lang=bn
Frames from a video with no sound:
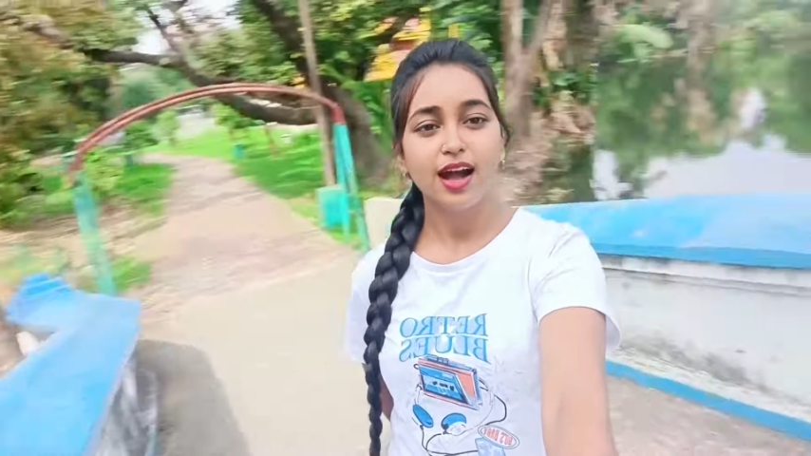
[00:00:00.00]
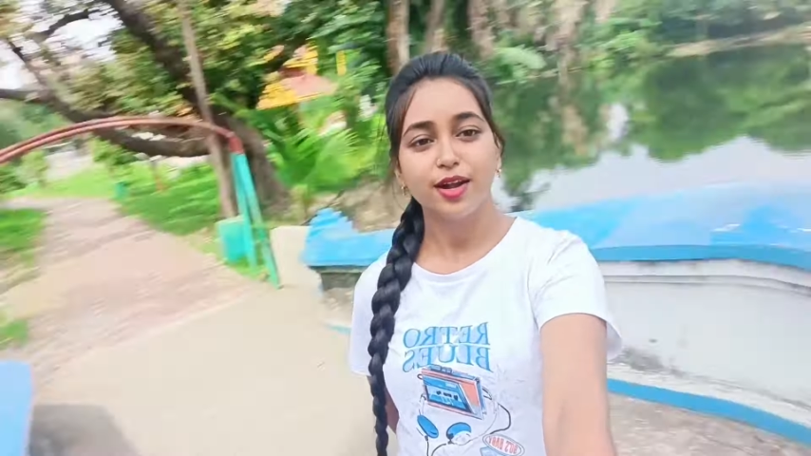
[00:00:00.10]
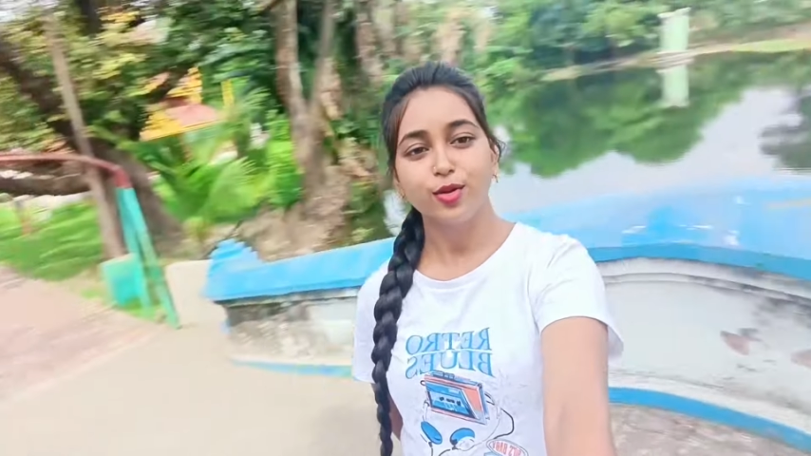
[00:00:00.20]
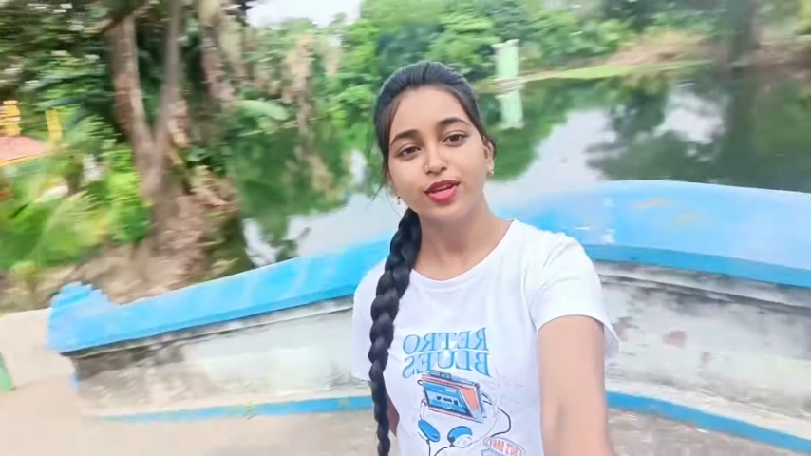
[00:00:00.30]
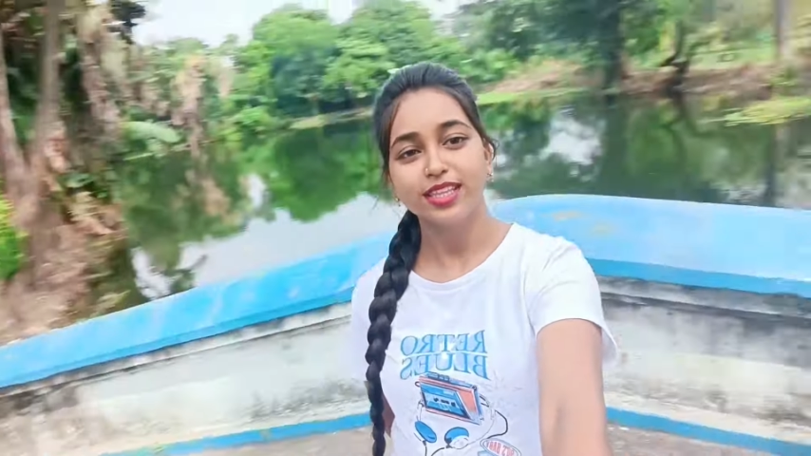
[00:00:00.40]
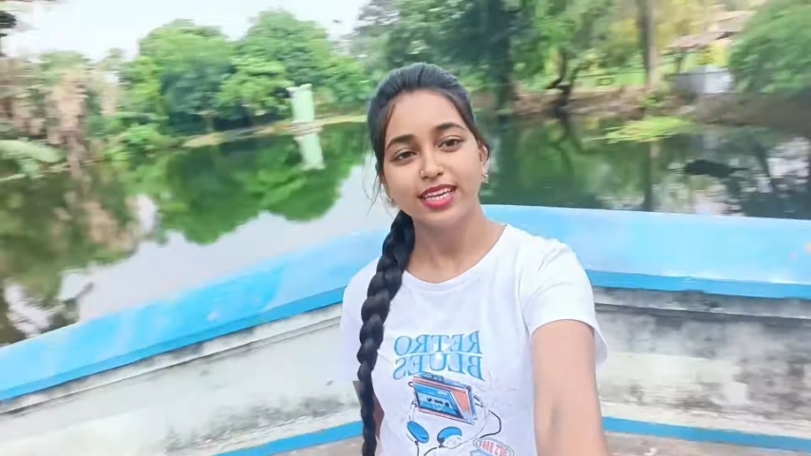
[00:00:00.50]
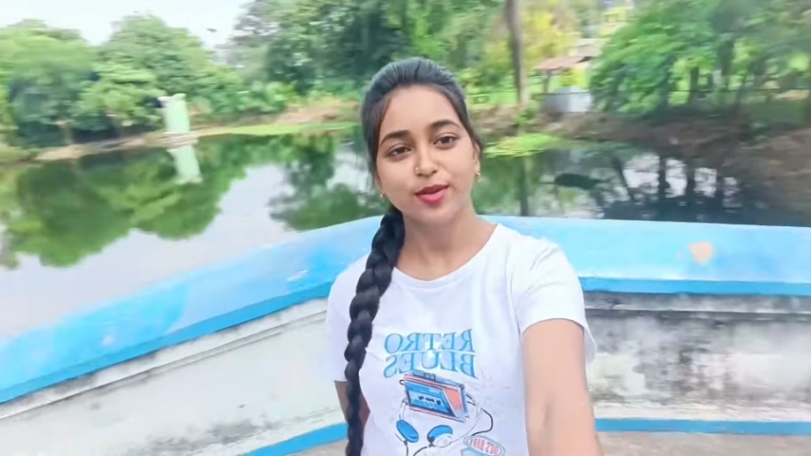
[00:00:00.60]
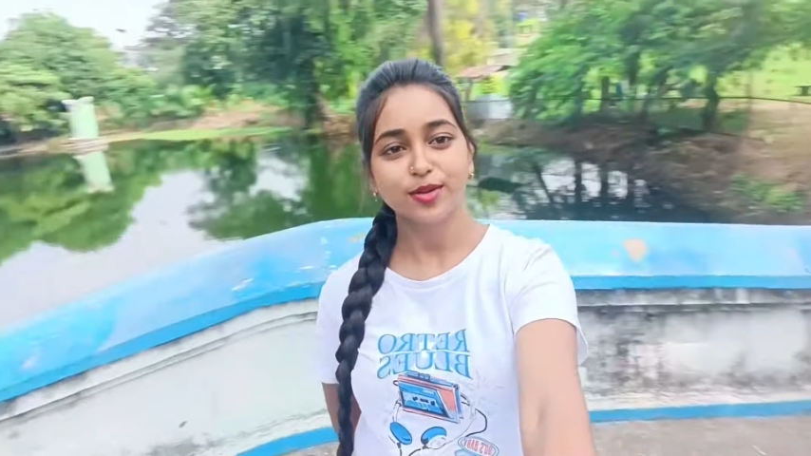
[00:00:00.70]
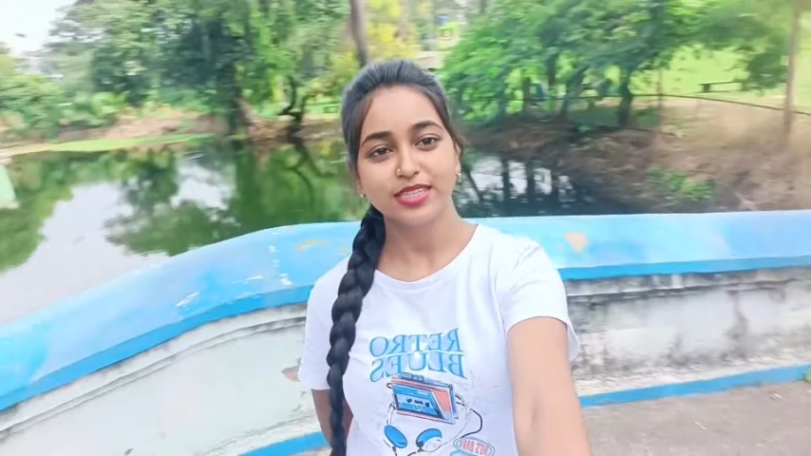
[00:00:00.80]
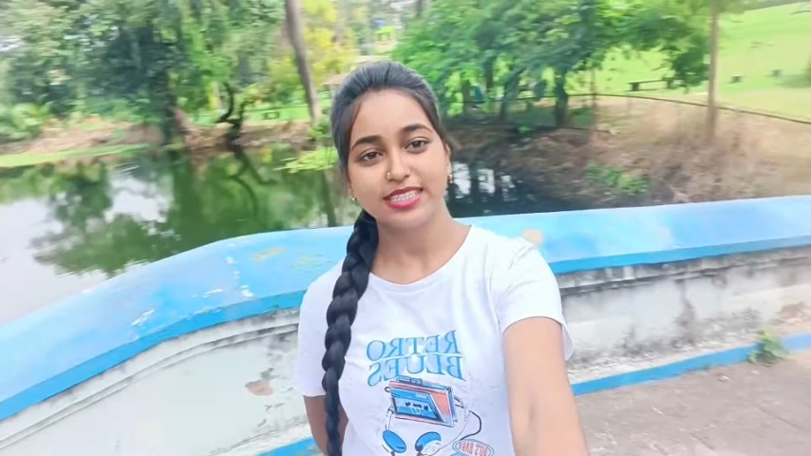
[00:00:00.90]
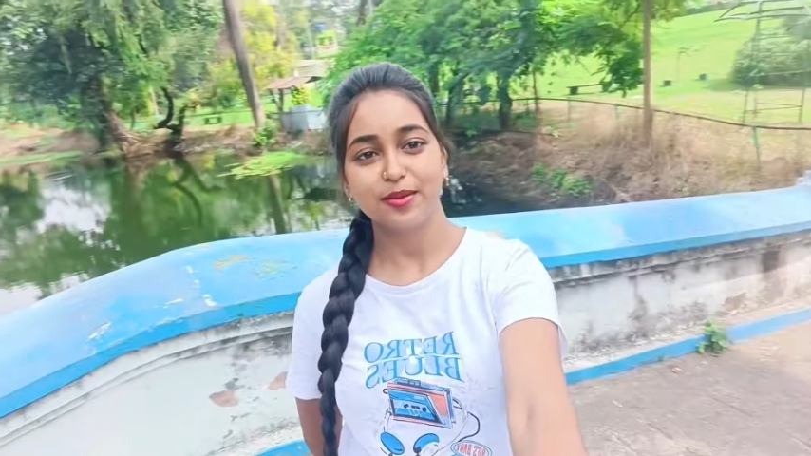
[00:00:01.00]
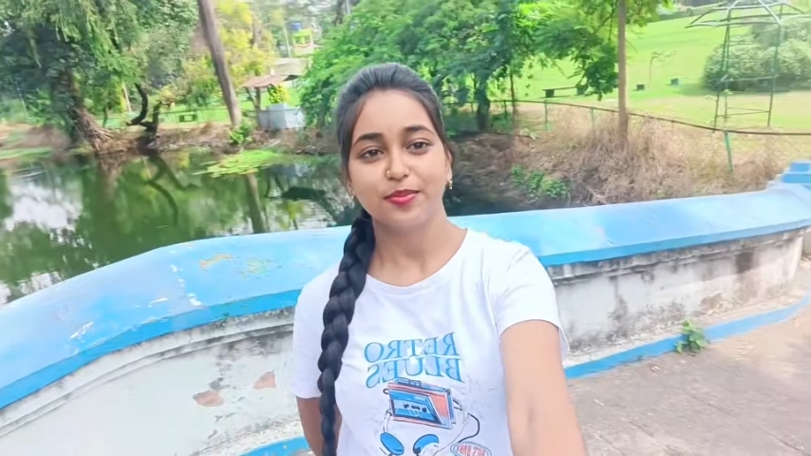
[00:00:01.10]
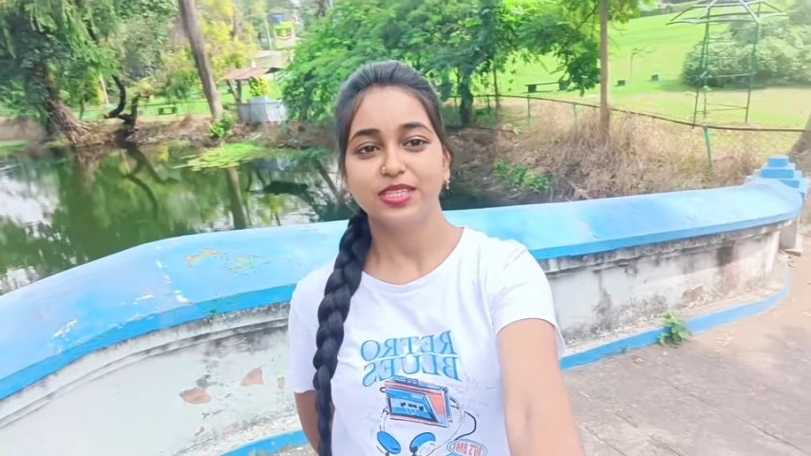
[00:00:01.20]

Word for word: আর ওই দিকে রয়েছে